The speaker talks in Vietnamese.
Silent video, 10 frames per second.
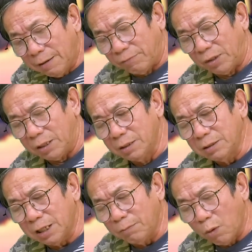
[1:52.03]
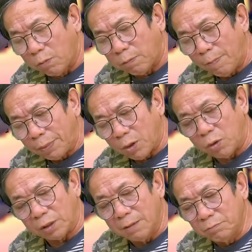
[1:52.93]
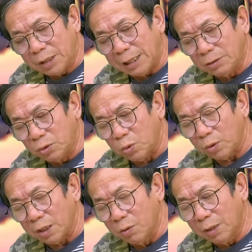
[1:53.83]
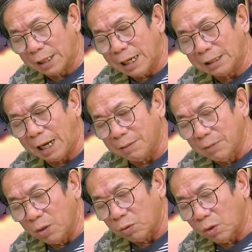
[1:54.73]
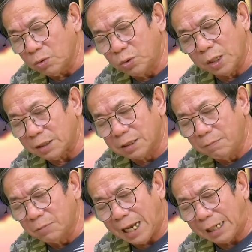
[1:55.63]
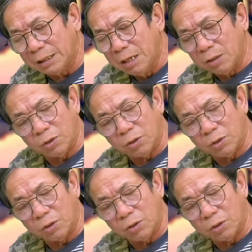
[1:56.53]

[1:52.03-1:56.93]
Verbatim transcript: vì đứng trên bục, còn âm thanh chủ yếu là các đại biểu nói chuyện dâm gian,